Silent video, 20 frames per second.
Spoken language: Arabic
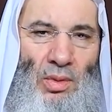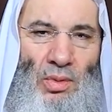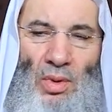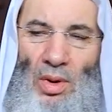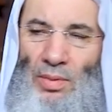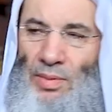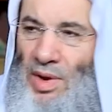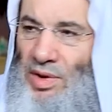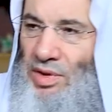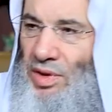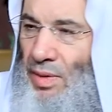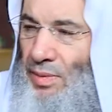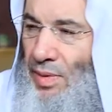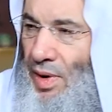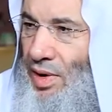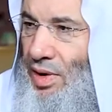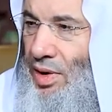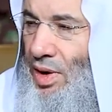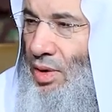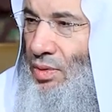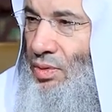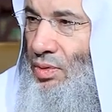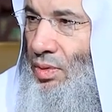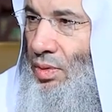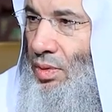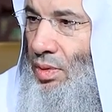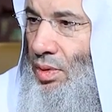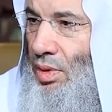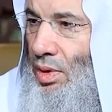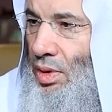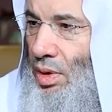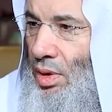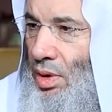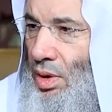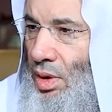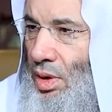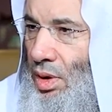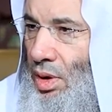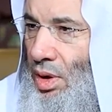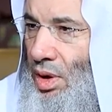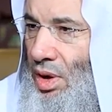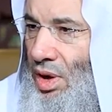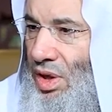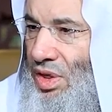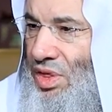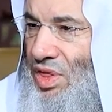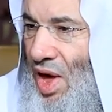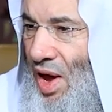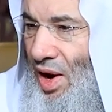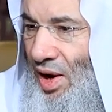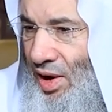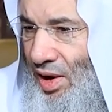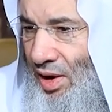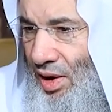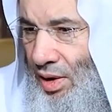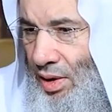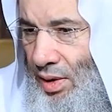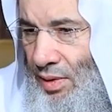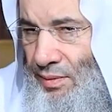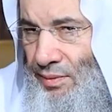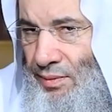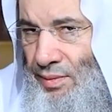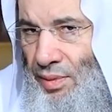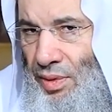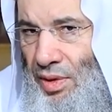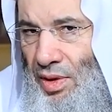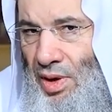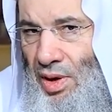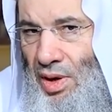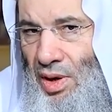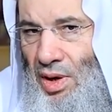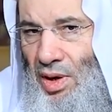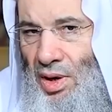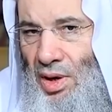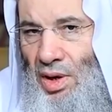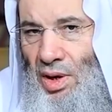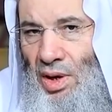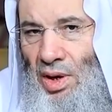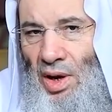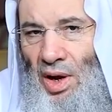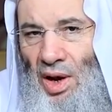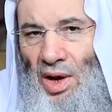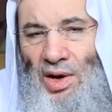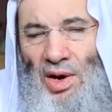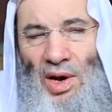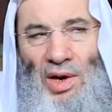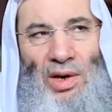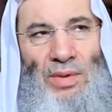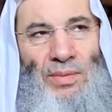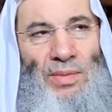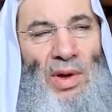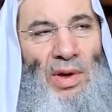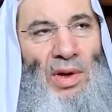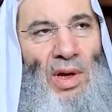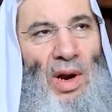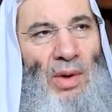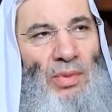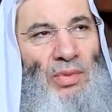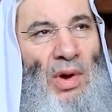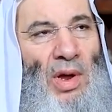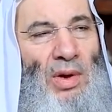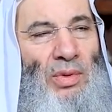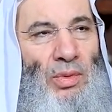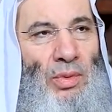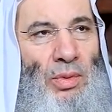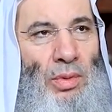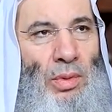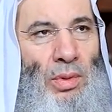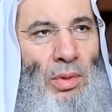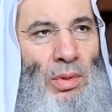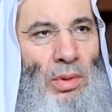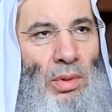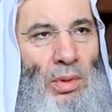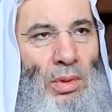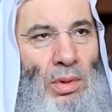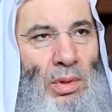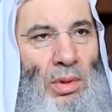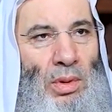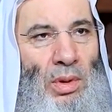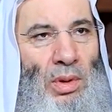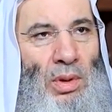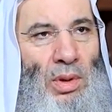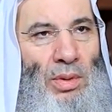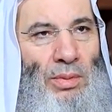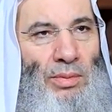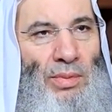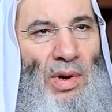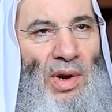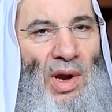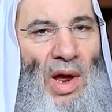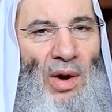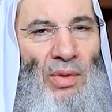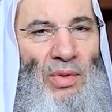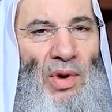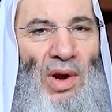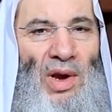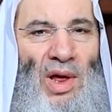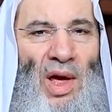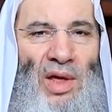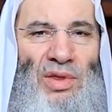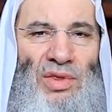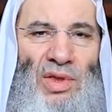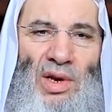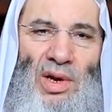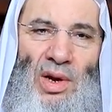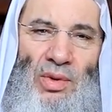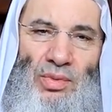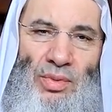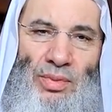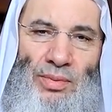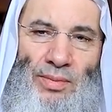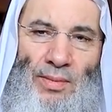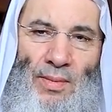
وما تمنوا ذلك إلا لما يرونه من أهوال هذا اليوم